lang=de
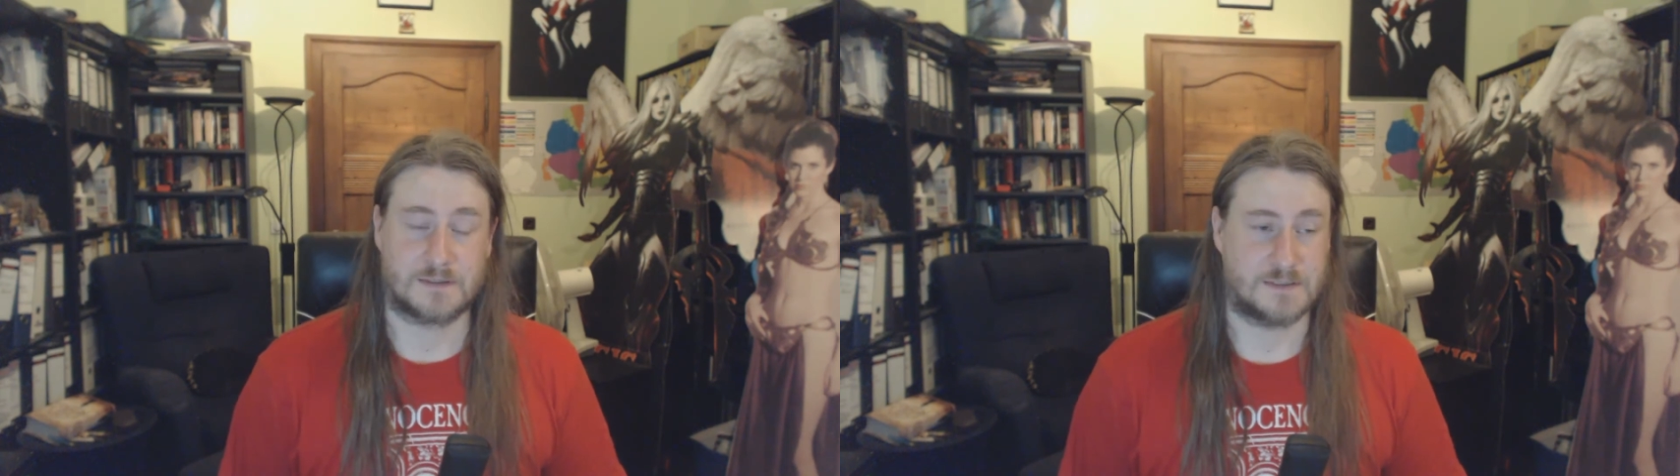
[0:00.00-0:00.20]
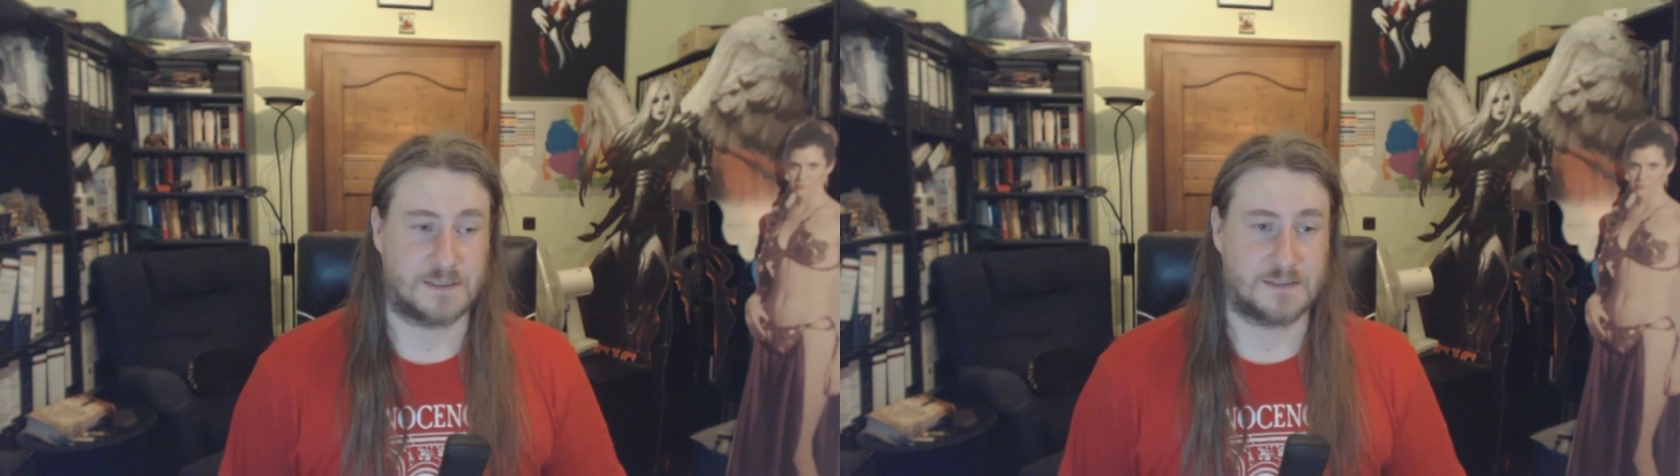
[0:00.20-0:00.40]

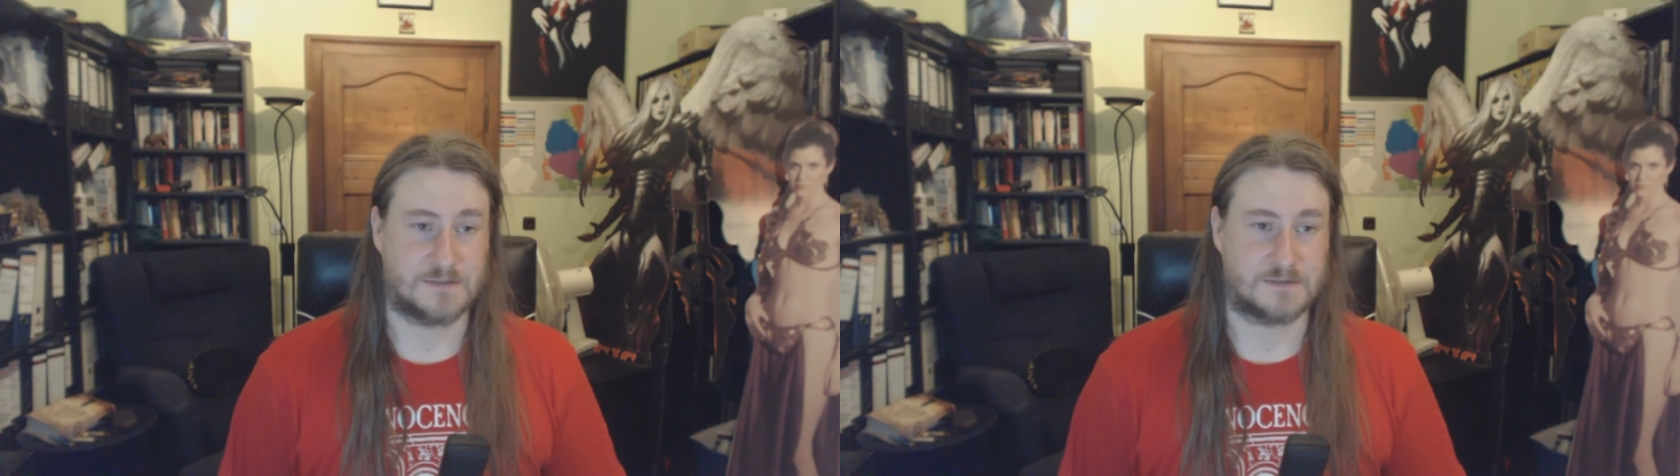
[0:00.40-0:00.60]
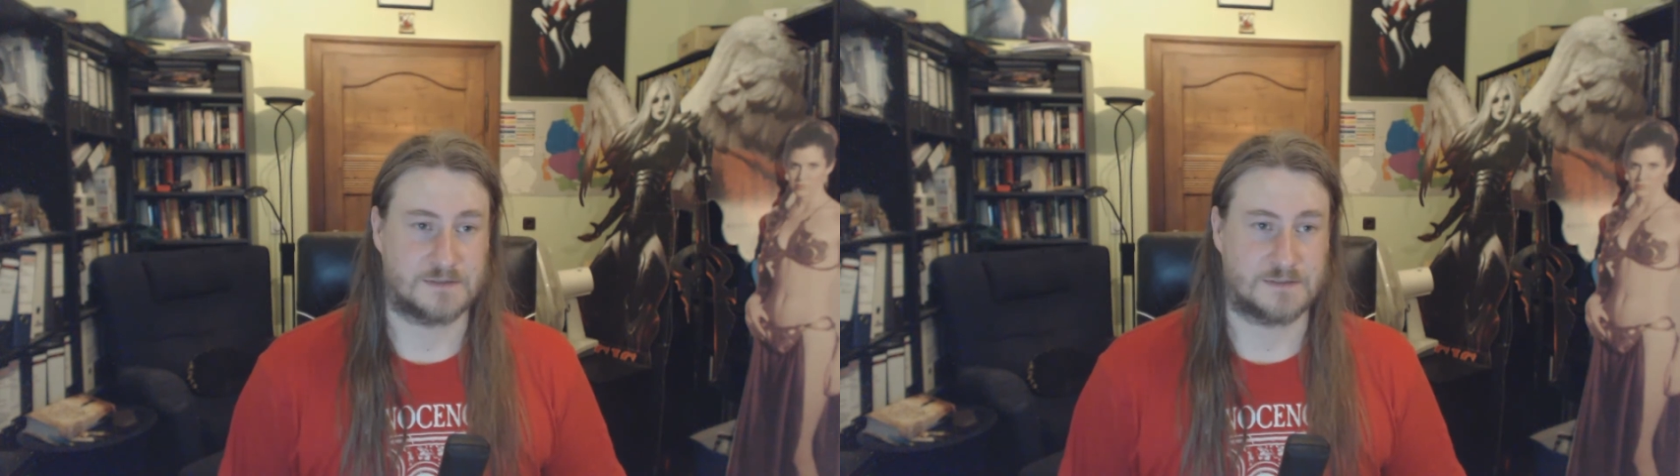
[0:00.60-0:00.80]

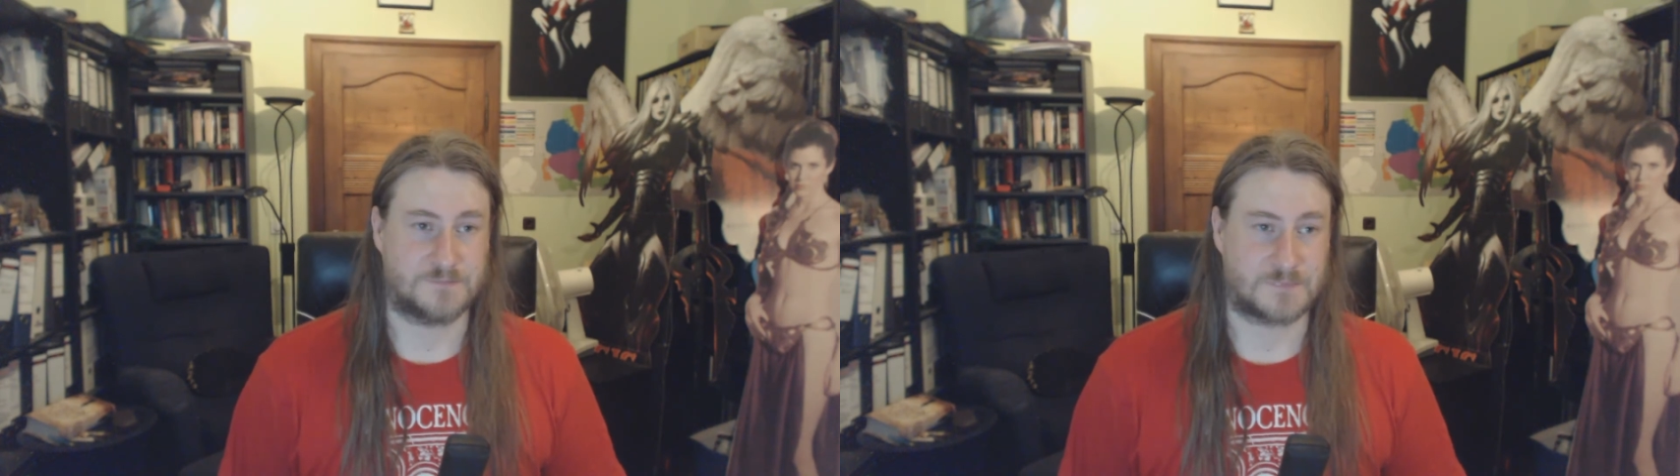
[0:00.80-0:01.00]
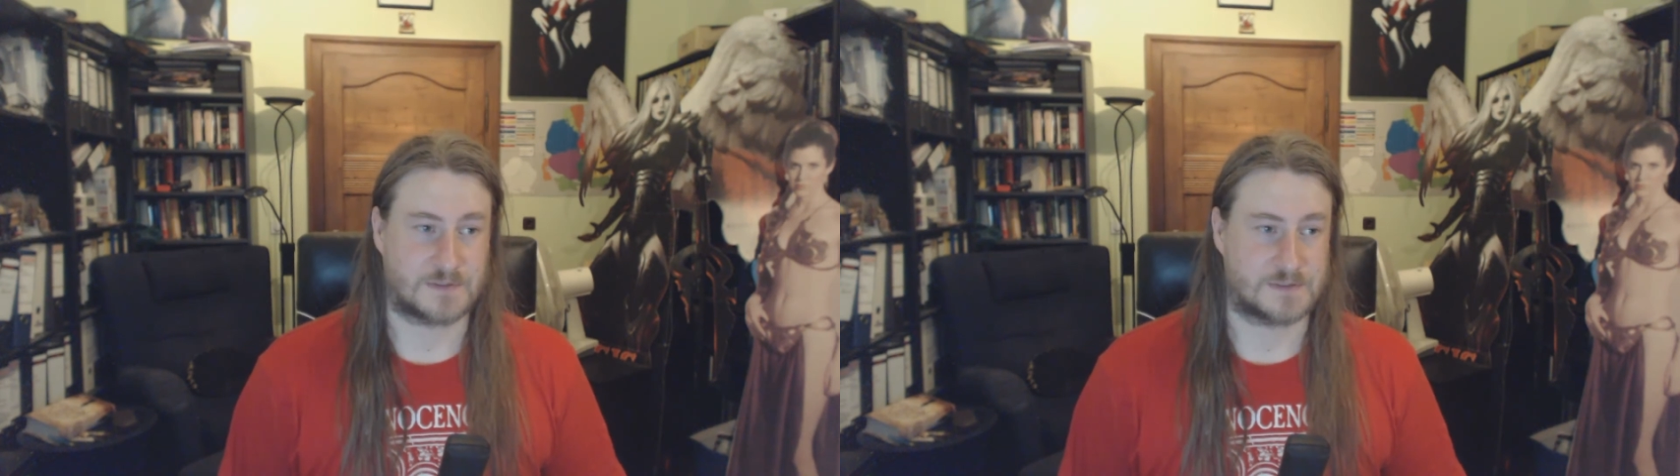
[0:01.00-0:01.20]
Denn
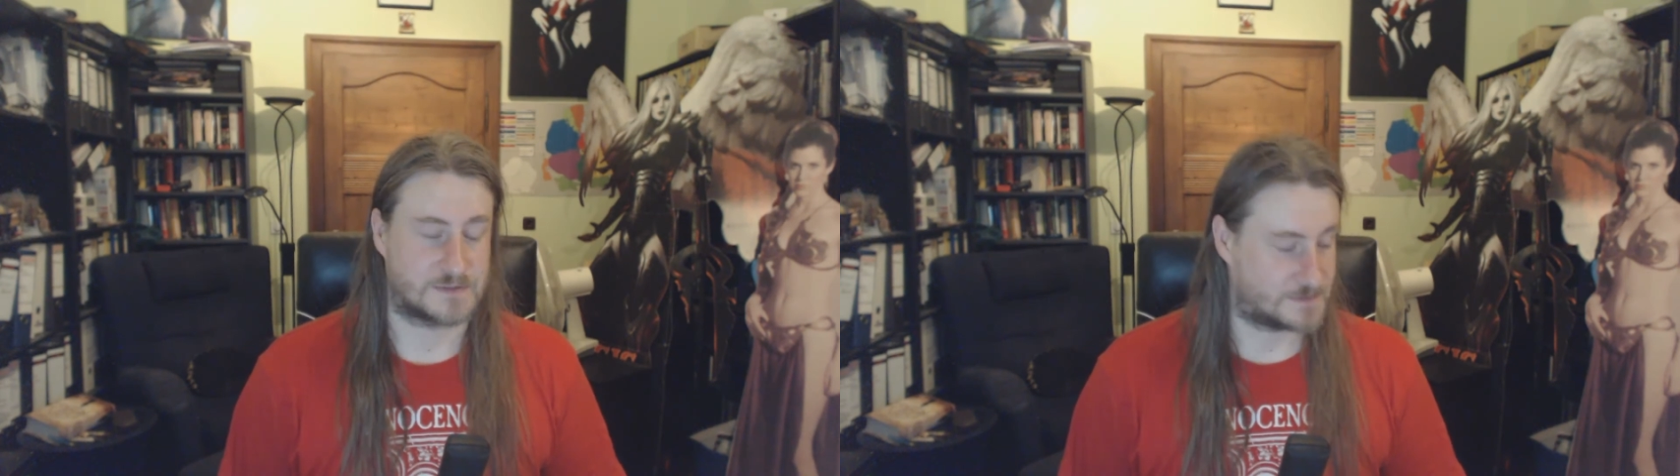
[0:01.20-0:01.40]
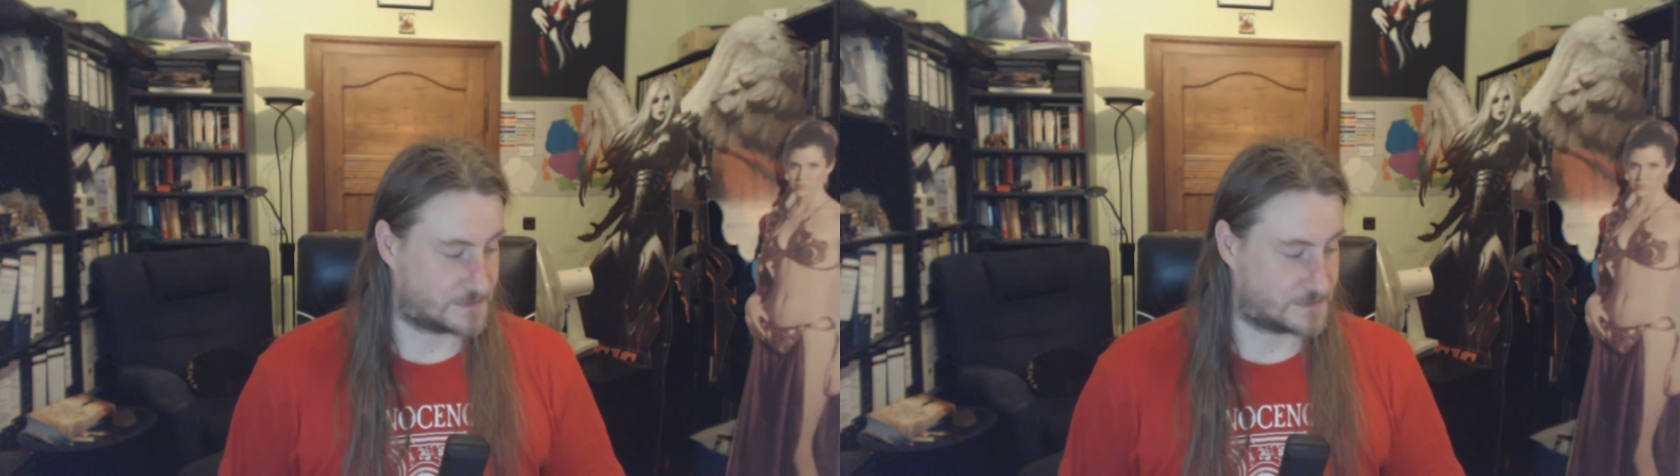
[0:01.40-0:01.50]
ähm,